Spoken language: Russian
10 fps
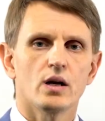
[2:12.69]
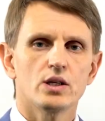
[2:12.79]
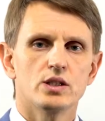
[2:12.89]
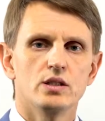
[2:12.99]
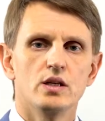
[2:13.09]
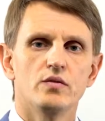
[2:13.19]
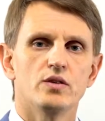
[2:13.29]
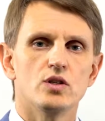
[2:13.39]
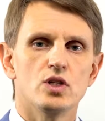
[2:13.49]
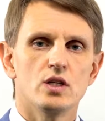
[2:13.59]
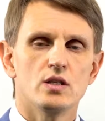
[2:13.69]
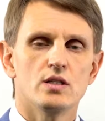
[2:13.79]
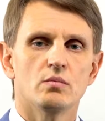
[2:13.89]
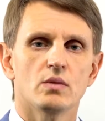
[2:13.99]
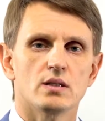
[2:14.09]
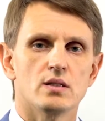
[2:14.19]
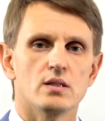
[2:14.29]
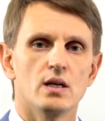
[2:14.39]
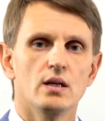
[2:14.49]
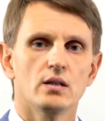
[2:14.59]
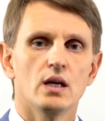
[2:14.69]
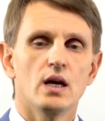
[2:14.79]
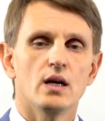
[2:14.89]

Каждый день в течение 17 лет